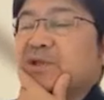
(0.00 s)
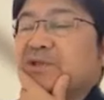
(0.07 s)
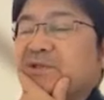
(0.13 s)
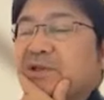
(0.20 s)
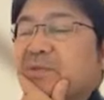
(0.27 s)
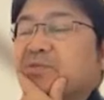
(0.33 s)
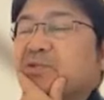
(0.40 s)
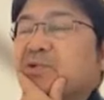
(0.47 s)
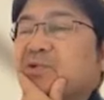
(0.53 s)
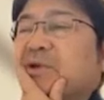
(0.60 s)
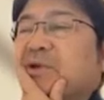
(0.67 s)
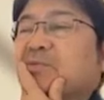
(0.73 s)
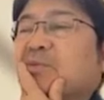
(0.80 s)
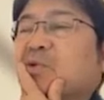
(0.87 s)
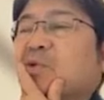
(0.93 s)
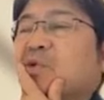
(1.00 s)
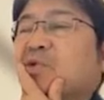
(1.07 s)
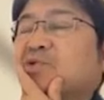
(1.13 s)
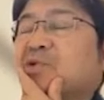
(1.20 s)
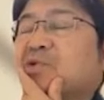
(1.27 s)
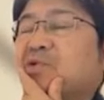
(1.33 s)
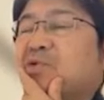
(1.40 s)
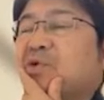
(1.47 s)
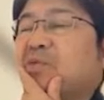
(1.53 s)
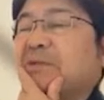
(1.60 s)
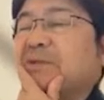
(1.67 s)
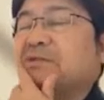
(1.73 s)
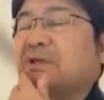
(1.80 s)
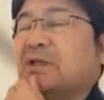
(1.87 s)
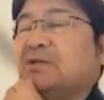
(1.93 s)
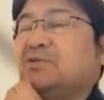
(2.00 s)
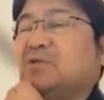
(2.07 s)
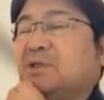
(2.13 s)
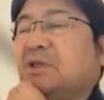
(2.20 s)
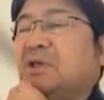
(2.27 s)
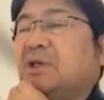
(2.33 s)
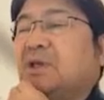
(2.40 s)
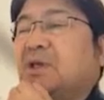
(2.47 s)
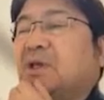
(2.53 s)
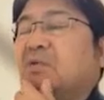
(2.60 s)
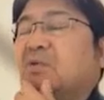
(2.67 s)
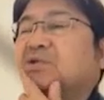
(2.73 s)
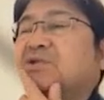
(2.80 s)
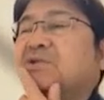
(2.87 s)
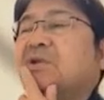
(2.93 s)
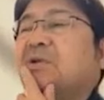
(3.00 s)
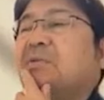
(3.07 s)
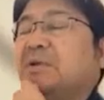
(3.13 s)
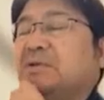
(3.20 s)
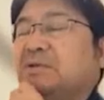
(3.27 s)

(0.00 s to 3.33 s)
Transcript: すね、プログラムの構造をまず最初にこう調べま